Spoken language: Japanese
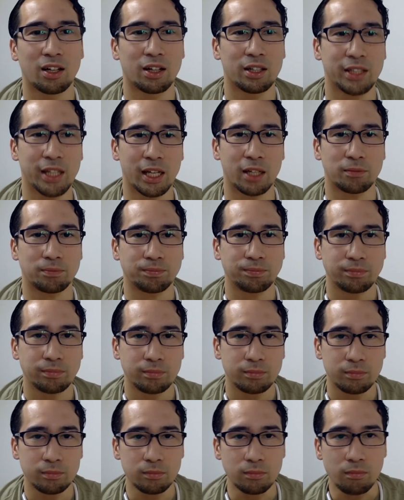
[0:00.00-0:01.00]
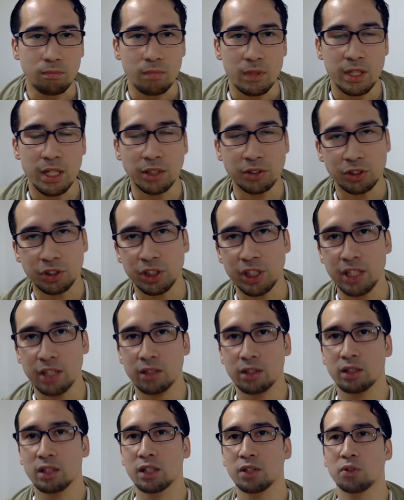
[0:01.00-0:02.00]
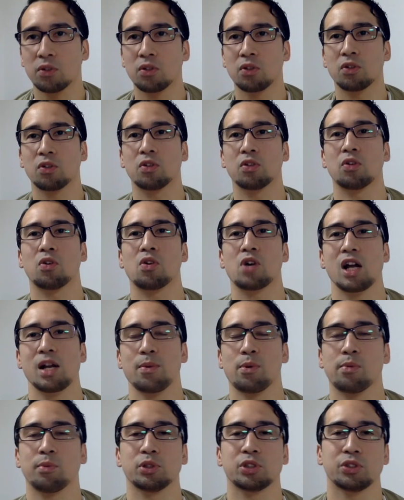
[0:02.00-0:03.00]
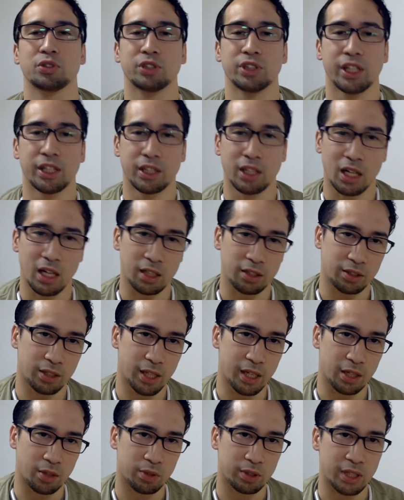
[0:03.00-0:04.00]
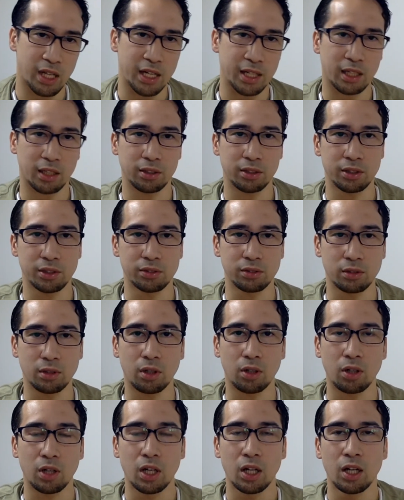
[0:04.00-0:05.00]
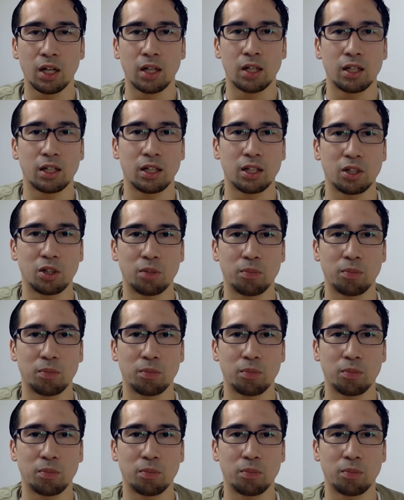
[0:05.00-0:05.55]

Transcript: でで次、あのー、他にも面白いデータがあってこれ何かっていうとあの